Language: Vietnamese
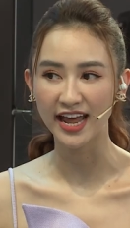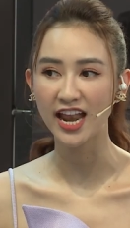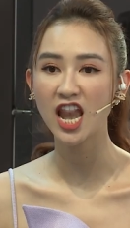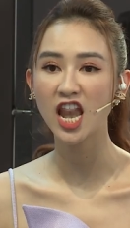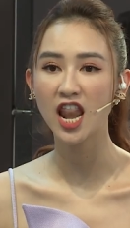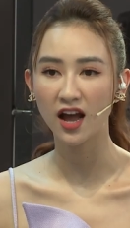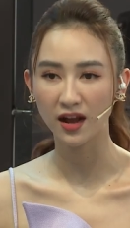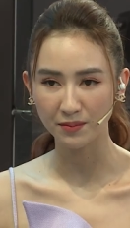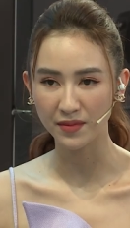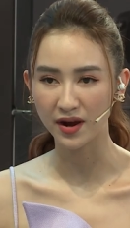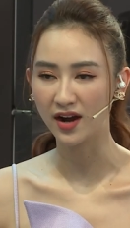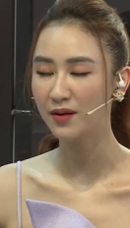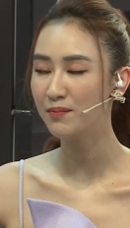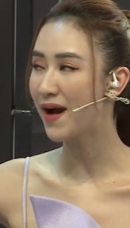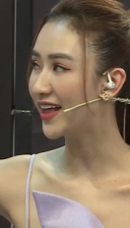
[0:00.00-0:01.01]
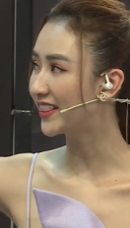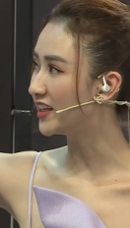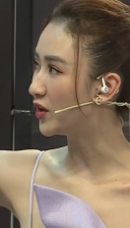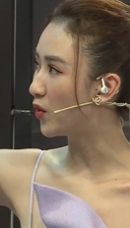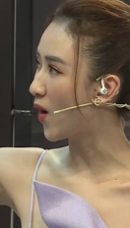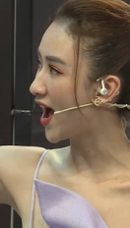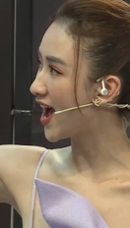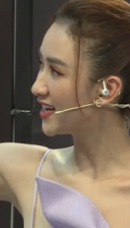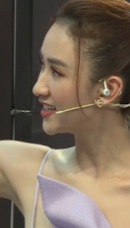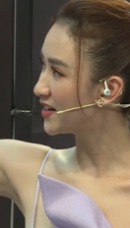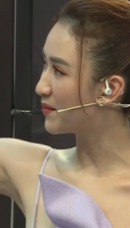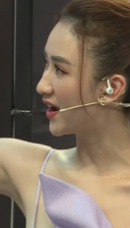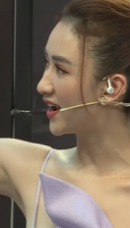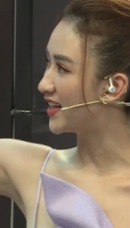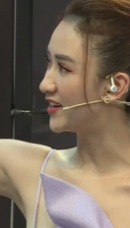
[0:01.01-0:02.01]
để lật mở ba từ khóa
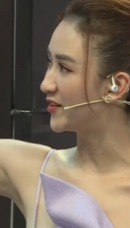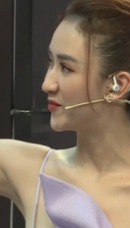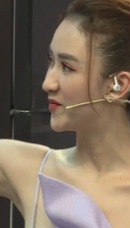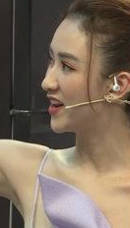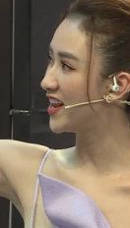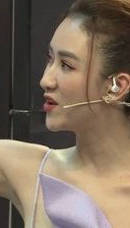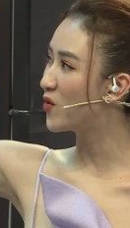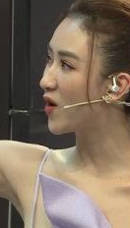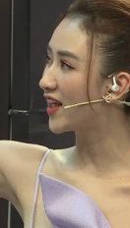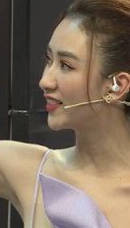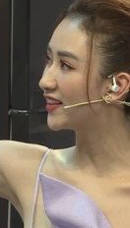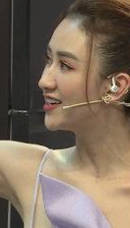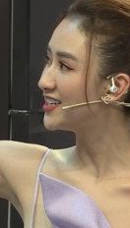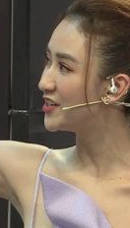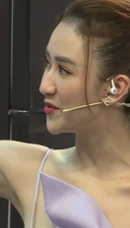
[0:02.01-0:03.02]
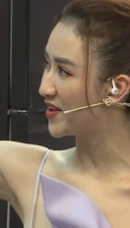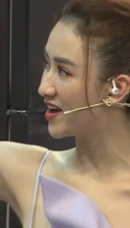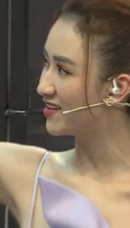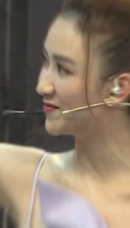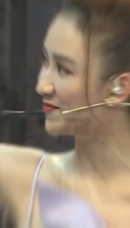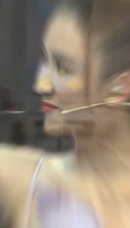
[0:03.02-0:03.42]
trên màn hình liên quan tới triều dân